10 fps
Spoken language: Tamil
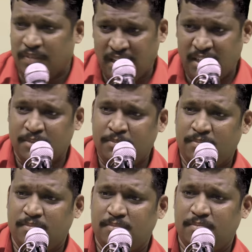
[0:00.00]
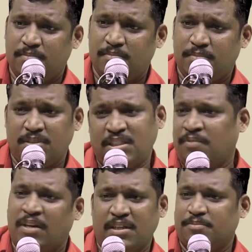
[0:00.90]
வெள்ளியும்
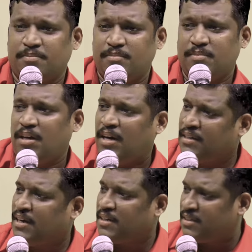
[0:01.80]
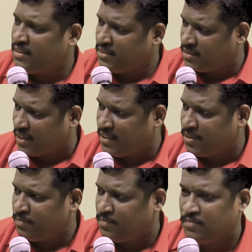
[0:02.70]
செவ்வாயும் ஆண்களுக்கு
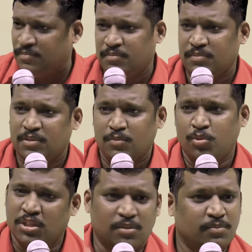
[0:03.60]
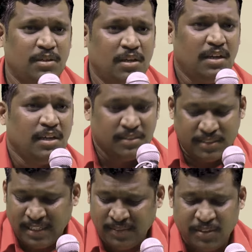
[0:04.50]
சனியும் புதனும்
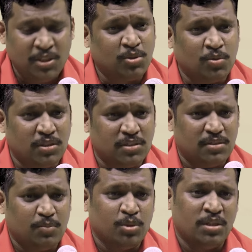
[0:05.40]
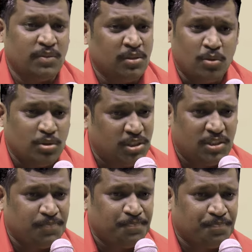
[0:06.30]
சனி வந்து சூடு புதன் வந்து
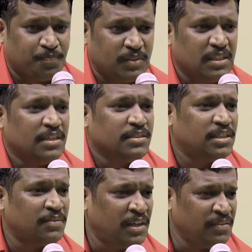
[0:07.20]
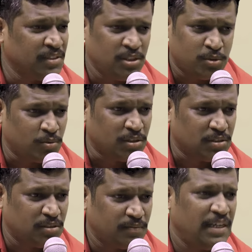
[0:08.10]
குளிர்ச்சி செவ்வாய் வந்து
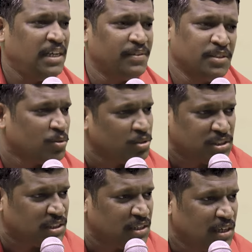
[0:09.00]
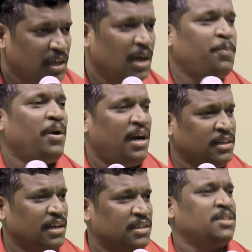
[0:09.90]
சூடு வெள்ளி வந்து குளிர்ச்சி அப்போ
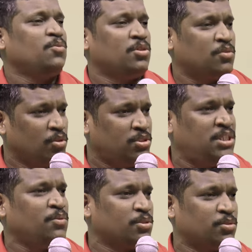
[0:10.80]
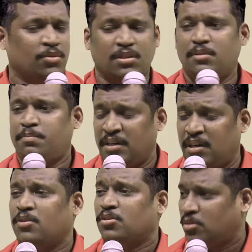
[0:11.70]
ஆண்களுக்கு ஒரு குளிர்ச்சி ஒரு சூடு
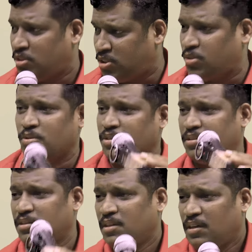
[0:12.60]
பெண்களுக்கு ஒரு குளிர்ச்சி சூடு